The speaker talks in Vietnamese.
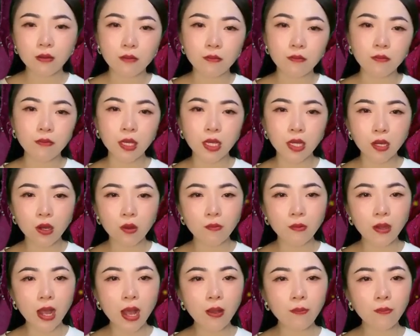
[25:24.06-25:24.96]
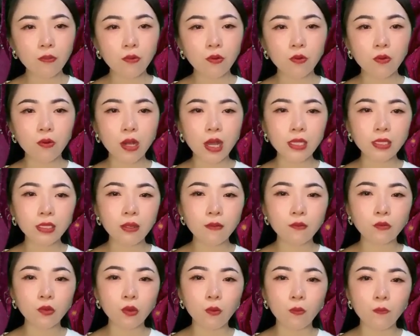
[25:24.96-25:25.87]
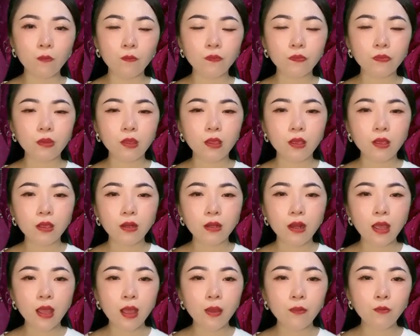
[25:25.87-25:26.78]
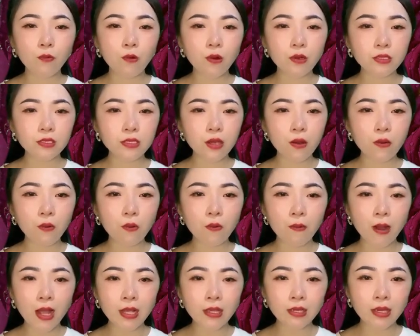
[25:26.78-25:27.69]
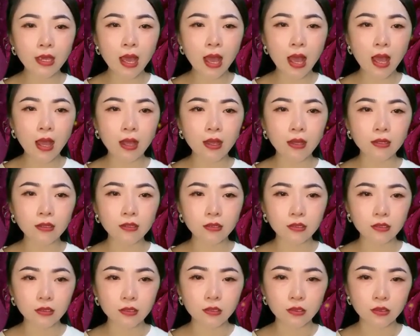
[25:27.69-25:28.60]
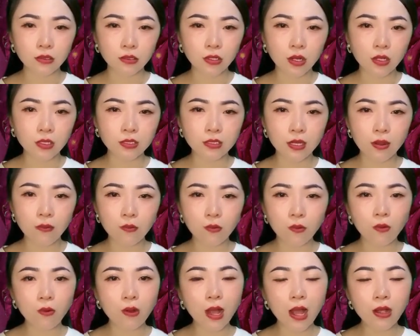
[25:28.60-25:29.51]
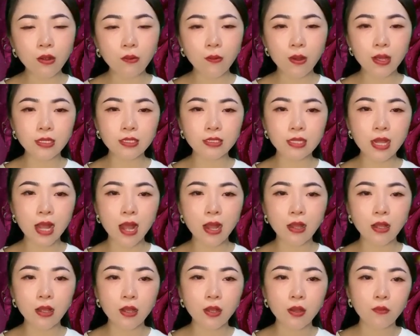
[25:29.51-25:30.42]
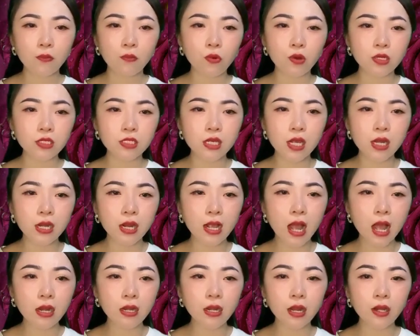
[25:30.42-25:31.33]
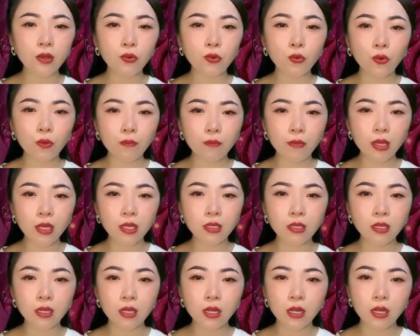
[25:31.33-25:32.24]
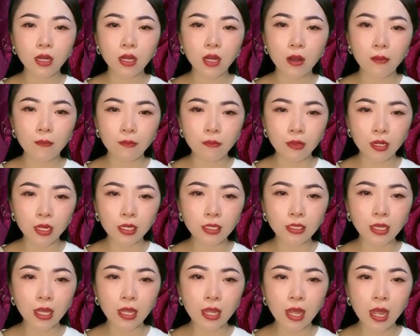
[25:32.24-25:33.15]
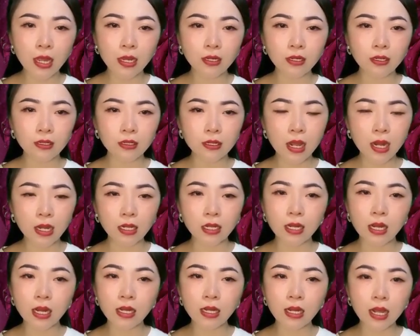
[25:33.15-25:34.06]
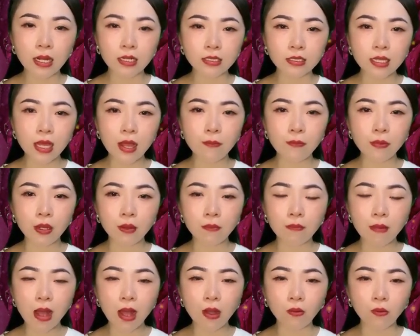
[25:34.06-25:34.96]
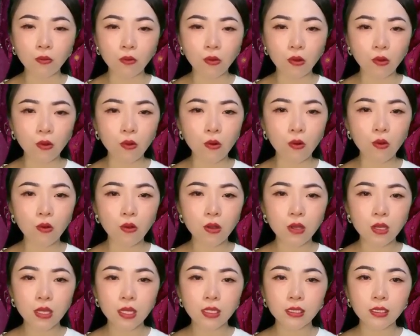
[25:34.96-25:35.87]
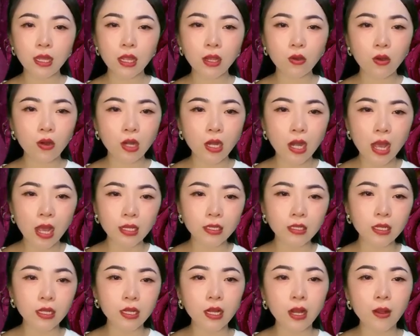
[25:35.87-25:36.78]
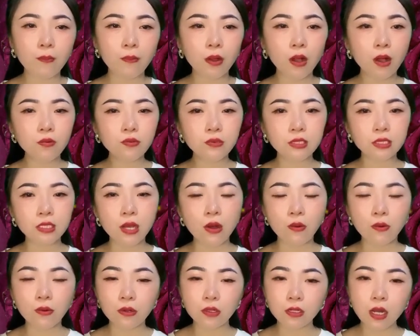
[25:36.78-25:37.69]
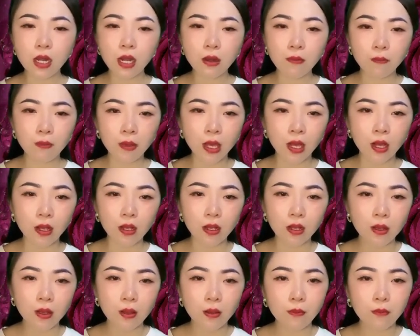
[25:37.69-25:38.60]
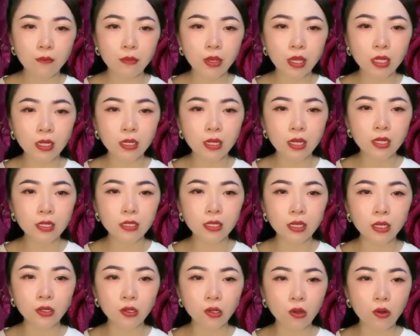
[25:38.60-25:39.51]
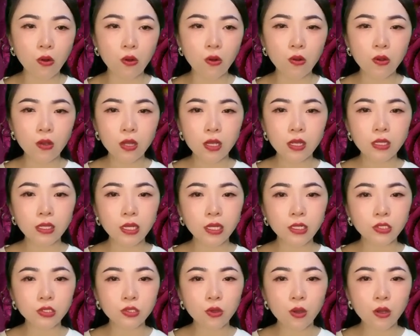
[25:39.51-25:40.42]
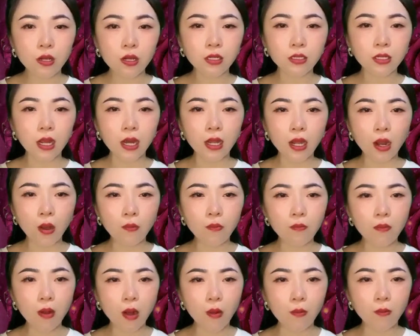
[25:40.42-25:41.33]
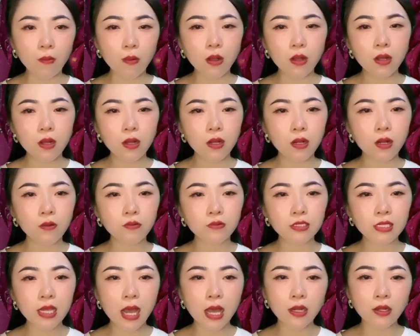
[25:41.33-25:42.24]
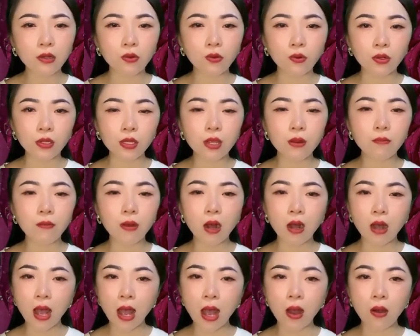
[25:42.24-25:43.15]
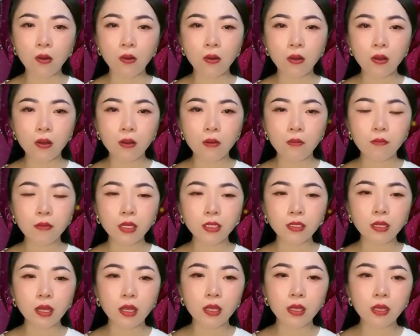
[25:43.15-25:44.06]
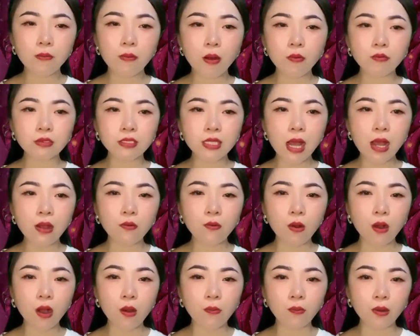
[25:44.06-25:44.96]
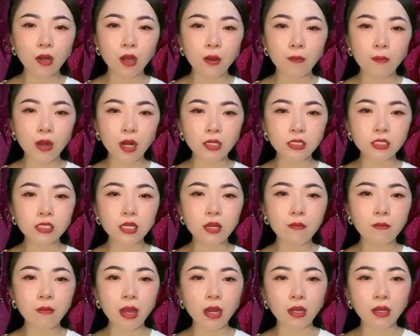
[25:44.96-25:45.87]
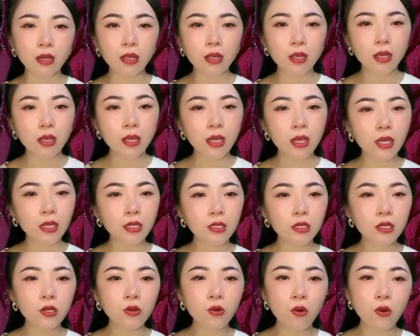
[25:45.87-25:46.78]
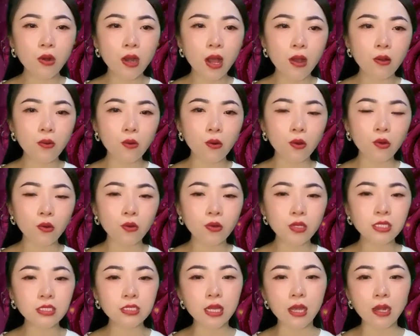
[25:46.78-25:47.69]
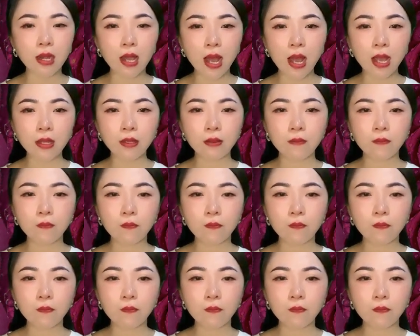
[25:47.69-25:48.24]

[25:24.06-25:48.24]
Mình không đáp, cô gái tiếp tục. Để em uống rượu cùng anh nha. Nói xong cô gái quay sang, một chân gác lên đùi Minh, cầm lấy tay anh đặt lên làn da mịn màng của cô, tay còn lại thì cầm cốc rượu đưa lên miệng. Mình liếc nhìn cô, nhìn xuống cơ thể nóng bỏng, không gian đột nhiên mờ ảo. Mình thấy bóng dáng của Ngọc lờ mờ trước mặt, hình như cô đang ngồi đối diện anh.